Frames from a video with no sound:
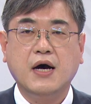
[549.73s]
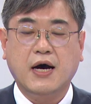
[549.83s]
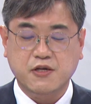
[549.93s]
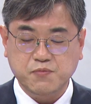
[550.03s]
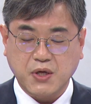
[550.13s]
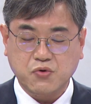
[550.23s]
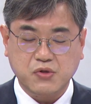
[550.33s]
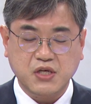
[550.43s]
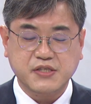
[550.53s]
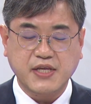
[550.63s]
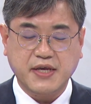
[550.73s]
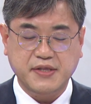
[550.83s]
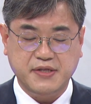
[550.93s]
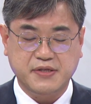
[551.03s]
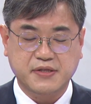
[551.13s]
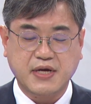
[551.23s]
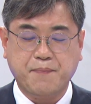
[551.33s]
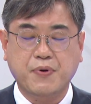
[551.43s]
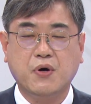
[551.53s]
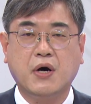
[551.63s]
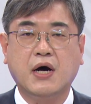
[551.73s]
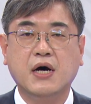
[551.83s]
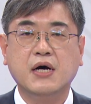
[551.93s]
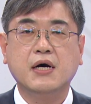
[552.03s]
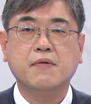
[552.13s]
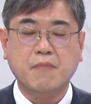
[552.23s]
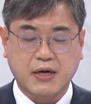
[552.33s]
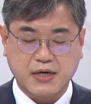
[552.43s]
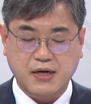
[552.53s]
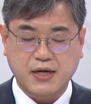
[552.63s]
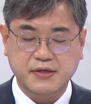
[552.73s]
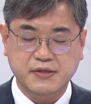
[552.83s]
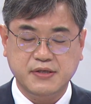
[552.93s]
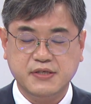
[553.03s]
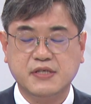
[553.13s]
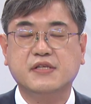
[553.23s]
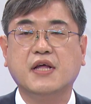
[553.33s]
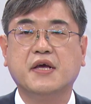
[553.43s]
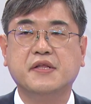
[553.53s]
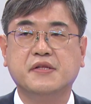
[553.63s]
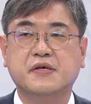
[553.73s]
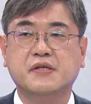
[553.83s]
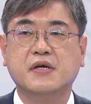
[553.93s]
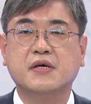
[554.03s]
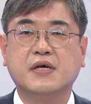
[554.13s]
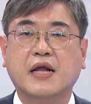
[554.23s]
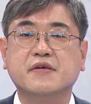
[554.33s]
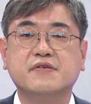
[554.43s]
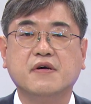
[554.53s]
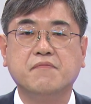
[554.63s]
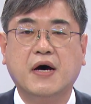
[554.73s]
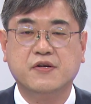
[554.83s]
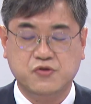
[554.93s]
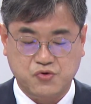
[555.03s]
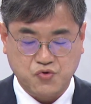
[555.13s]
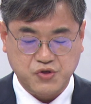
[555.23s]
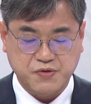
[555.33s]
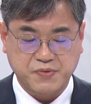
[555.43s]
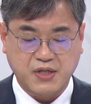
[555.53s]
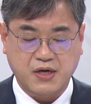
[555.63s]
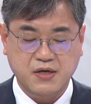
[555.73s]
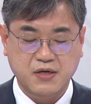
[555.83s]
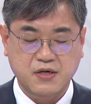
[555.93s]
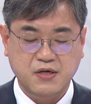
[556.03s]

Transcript: 아름답고 특색 있는 카페와 막갈나는 식당이 있는 가능성 많은 곳입니다.